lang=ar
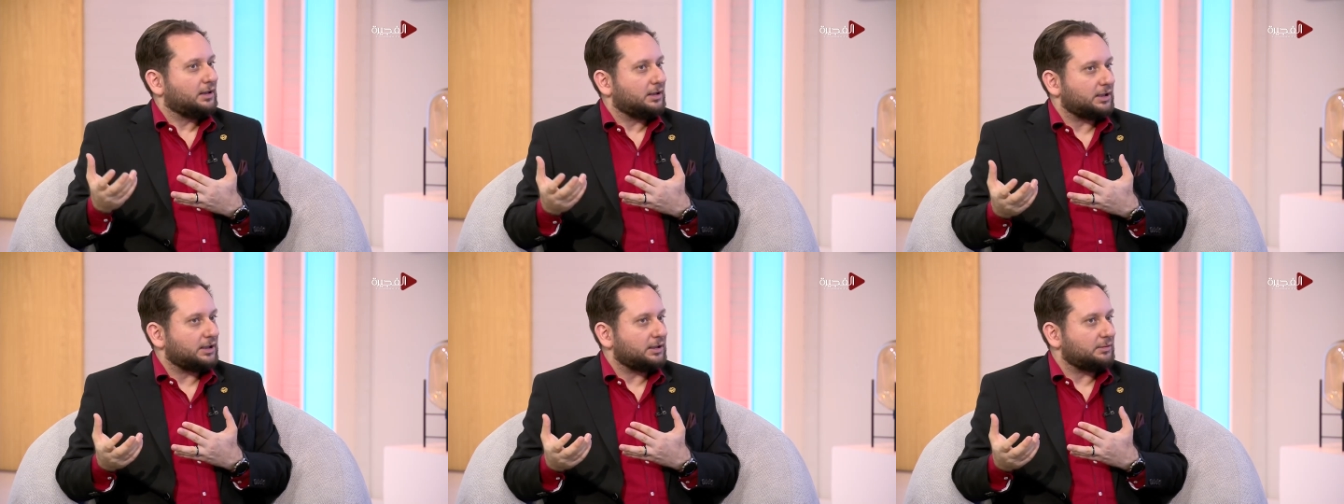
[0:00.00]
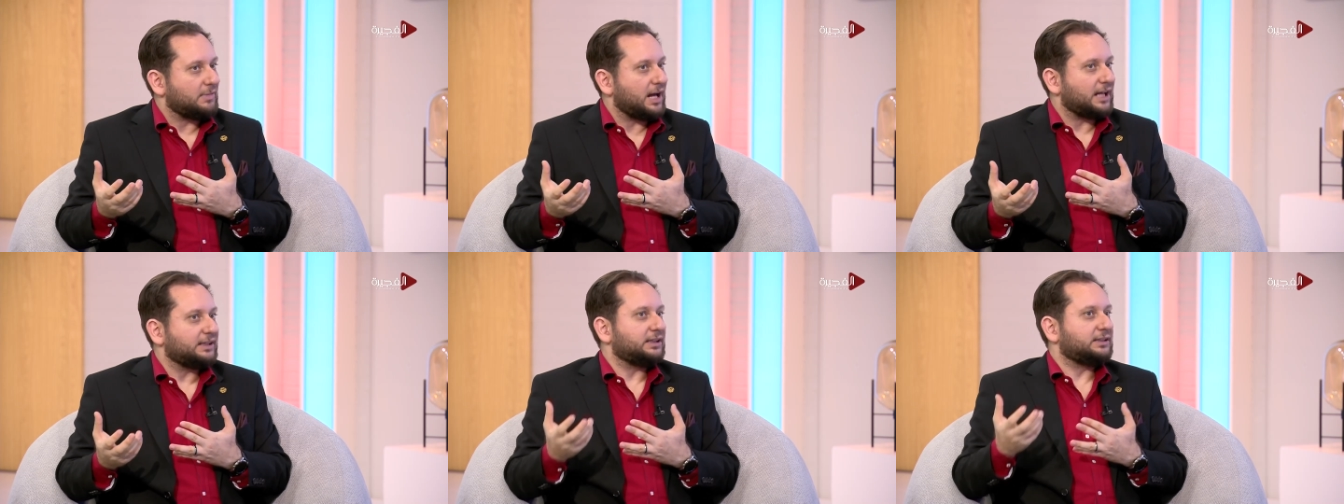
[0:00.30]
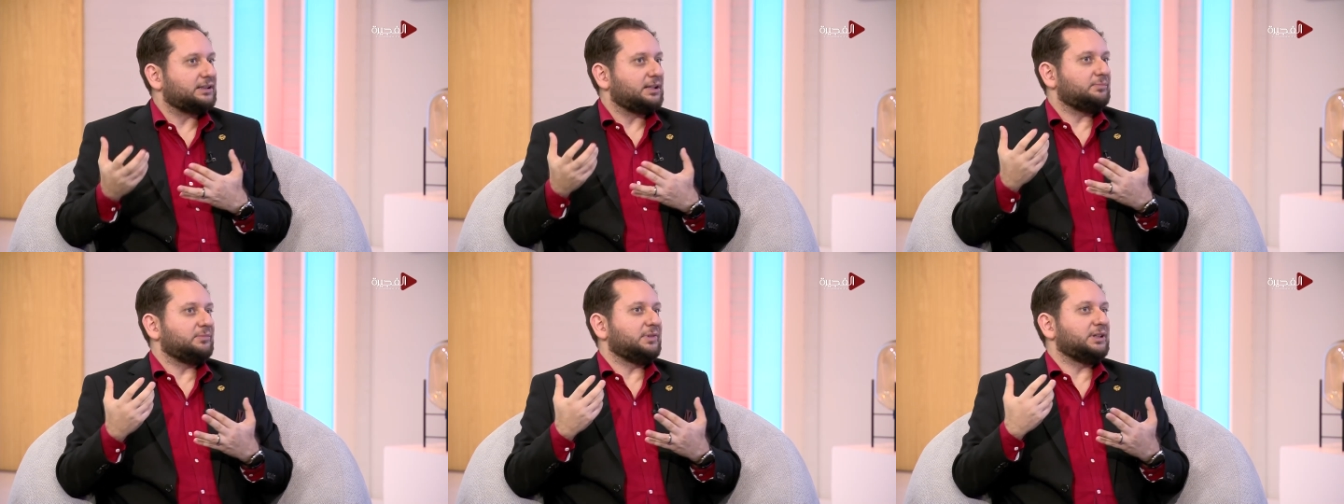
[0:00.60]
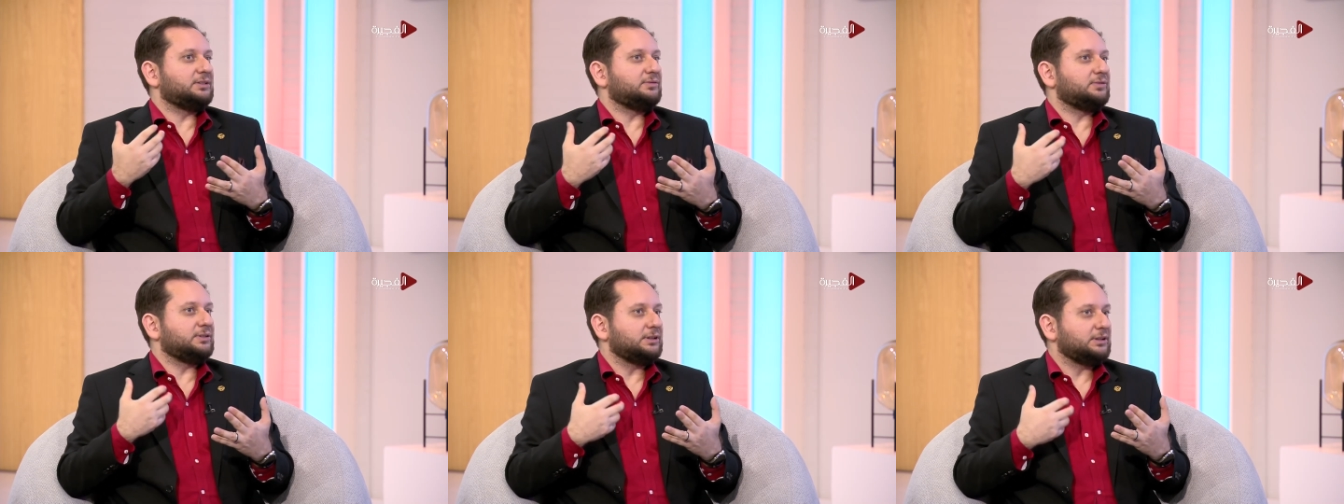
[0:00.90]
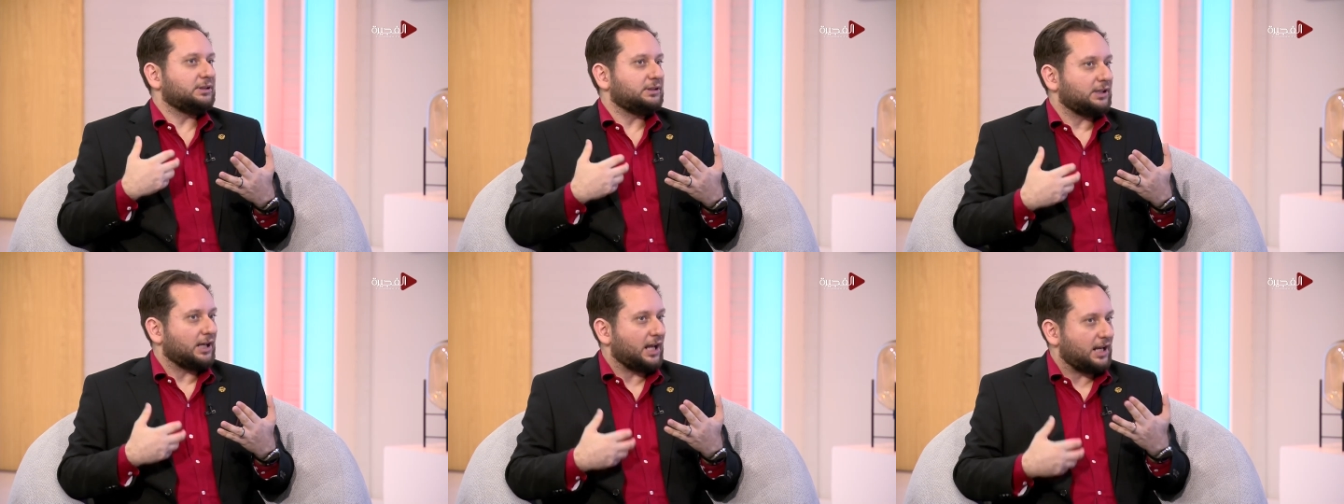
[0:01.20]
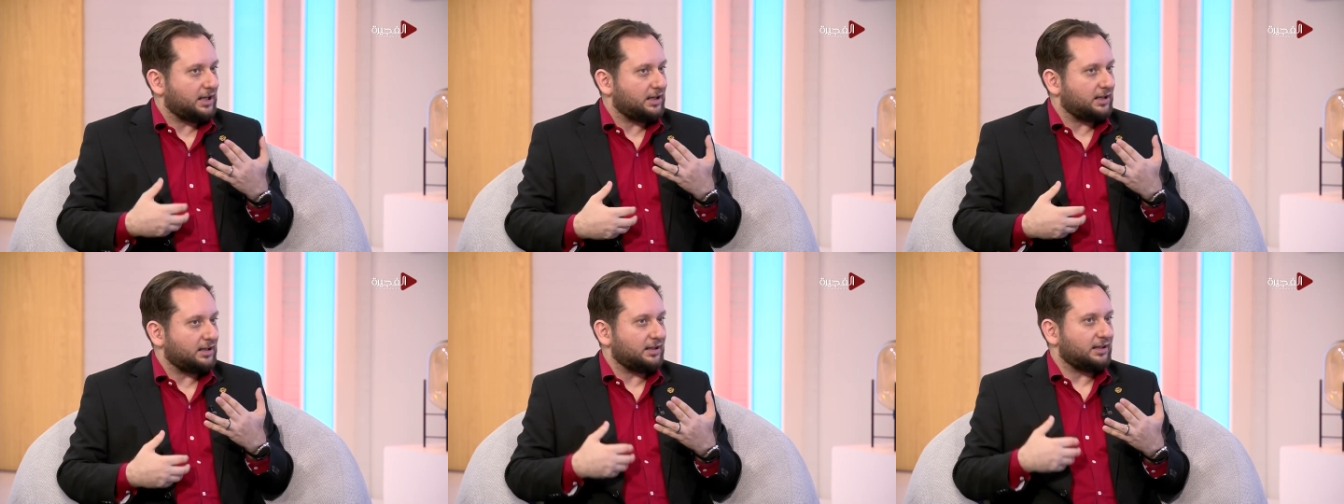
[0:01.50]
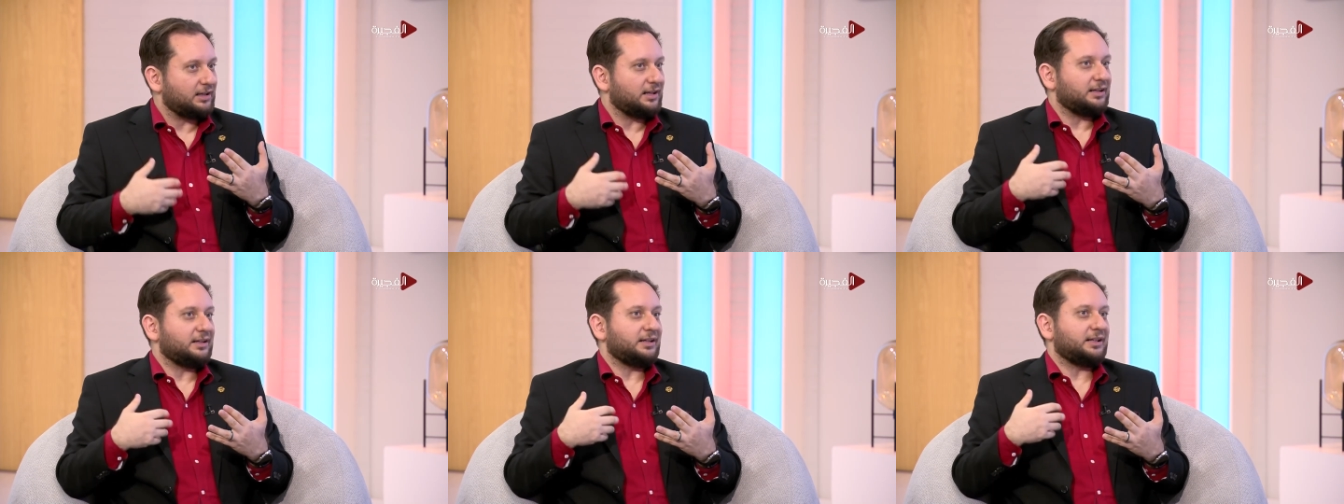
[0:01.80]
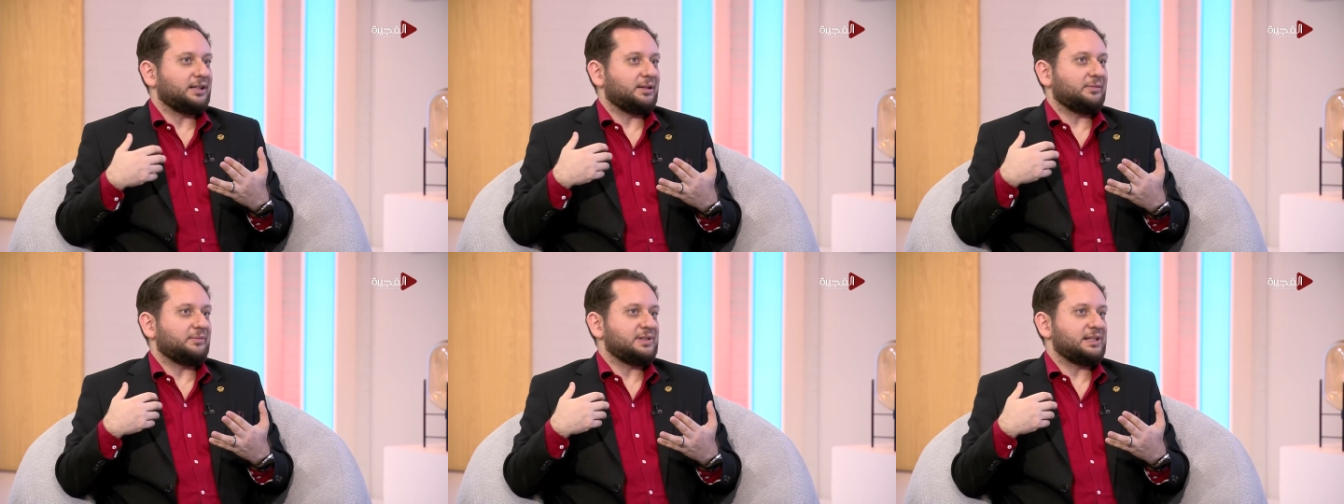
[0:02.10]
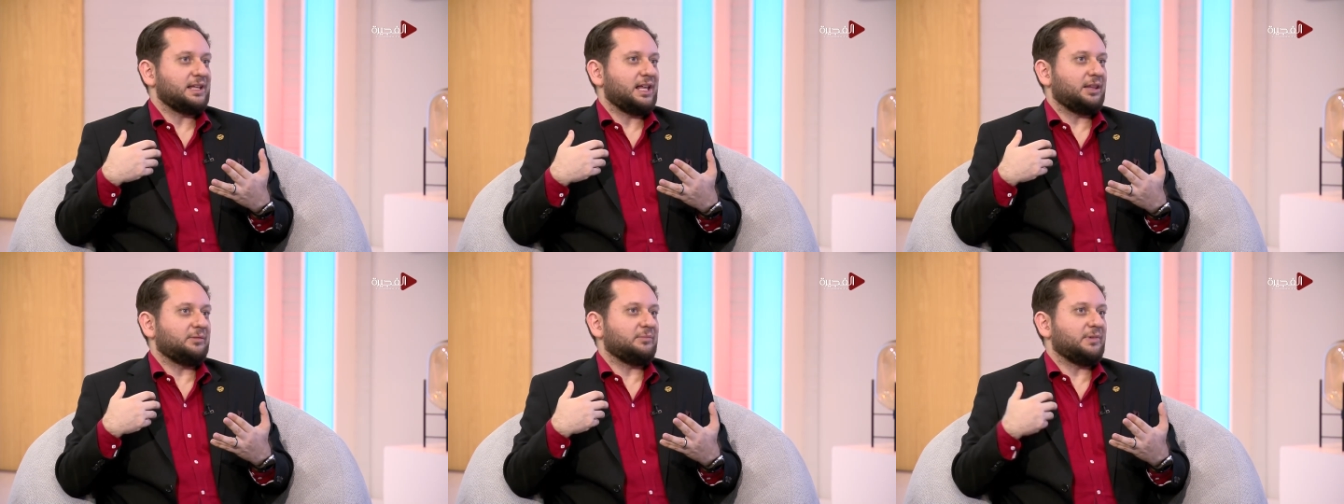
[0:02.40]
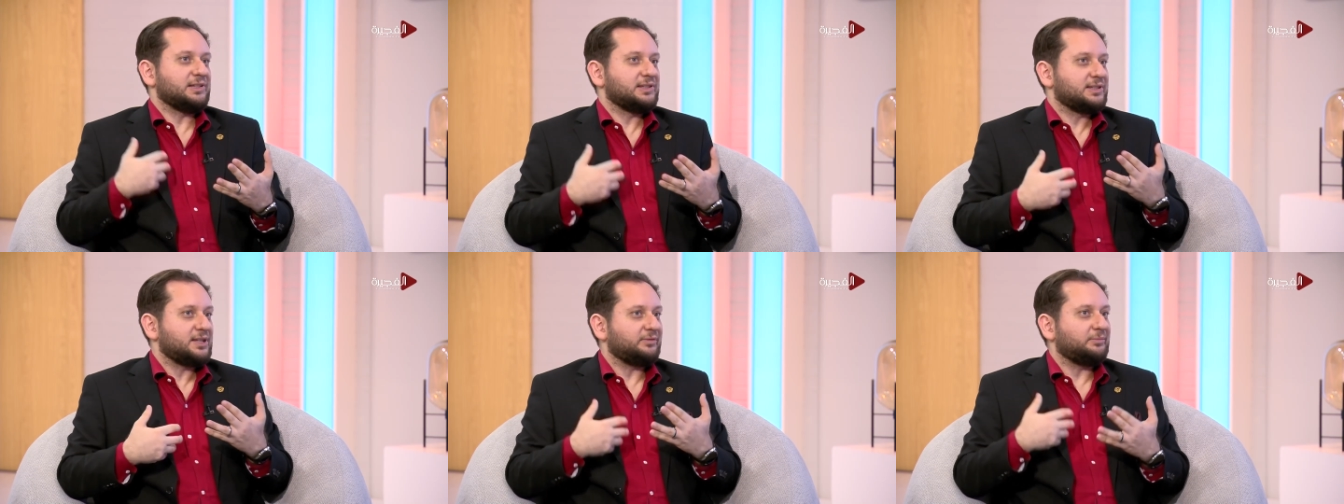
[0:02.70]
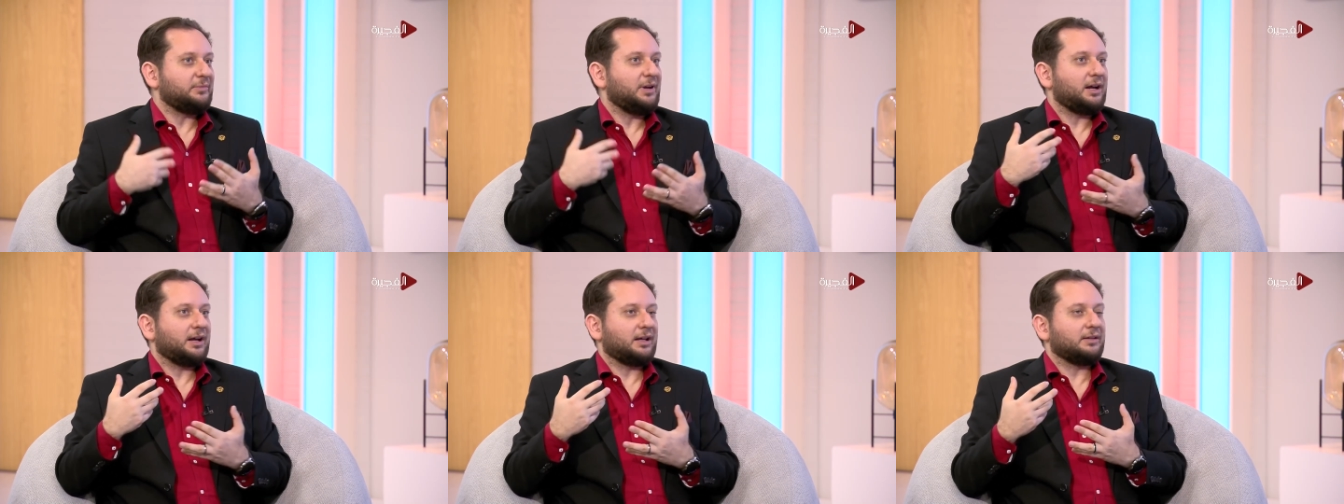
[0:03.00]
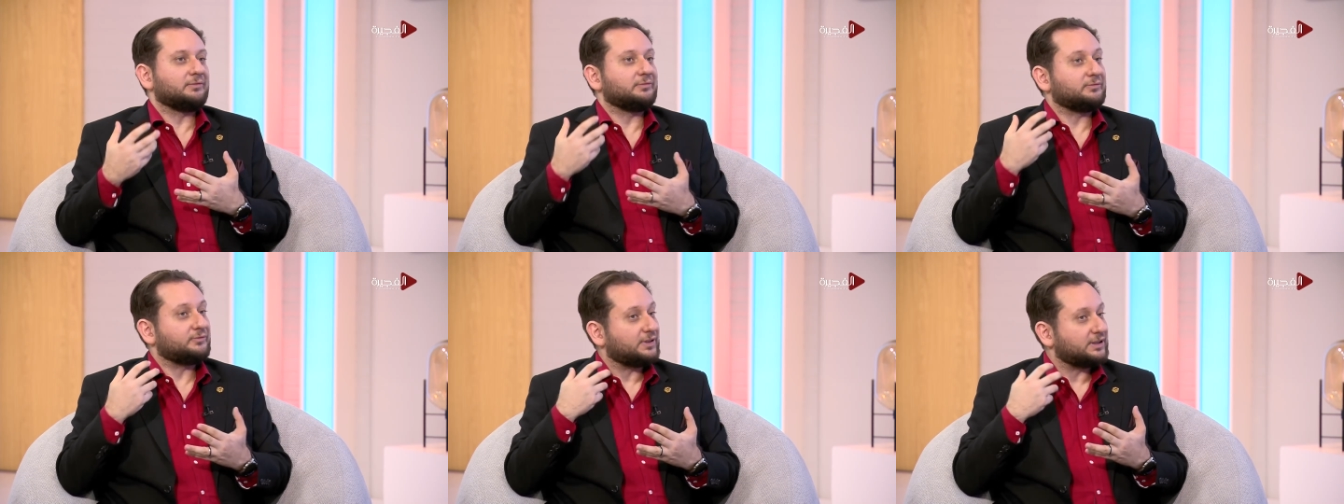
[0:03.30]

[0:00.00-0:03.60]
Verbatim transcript: آه، ما عاد اهتميت فيني هل انا مثلا مقصر معك